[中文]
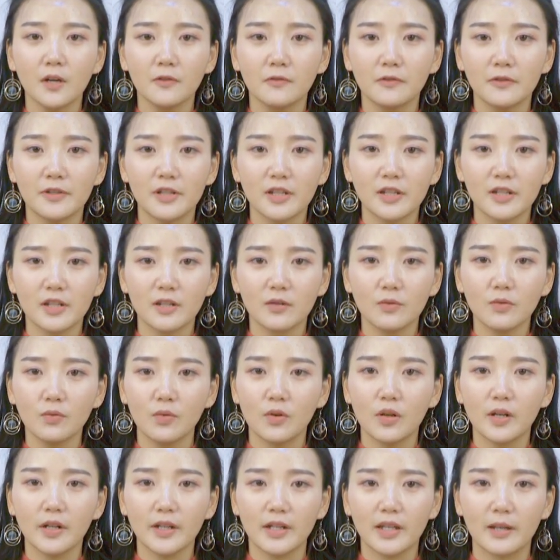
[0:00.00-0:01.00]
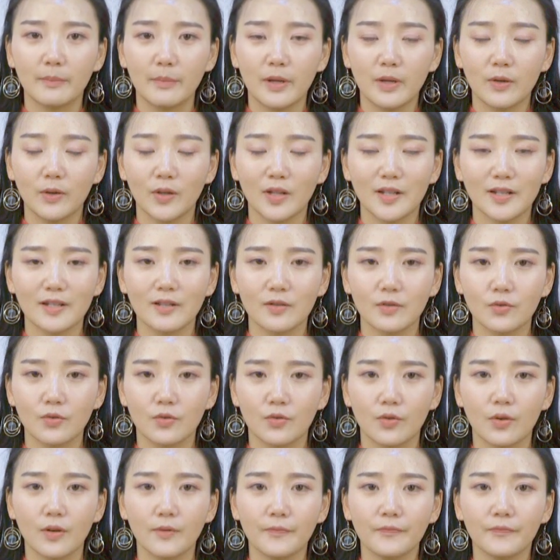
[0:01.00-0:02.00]
夫妻生活也没有了兴
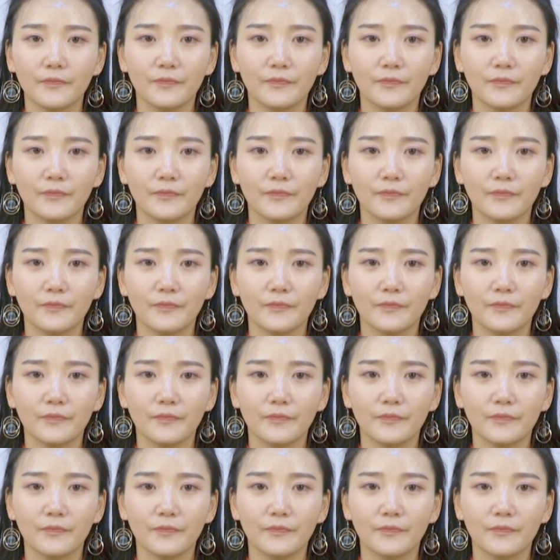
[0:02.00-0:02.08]
趣。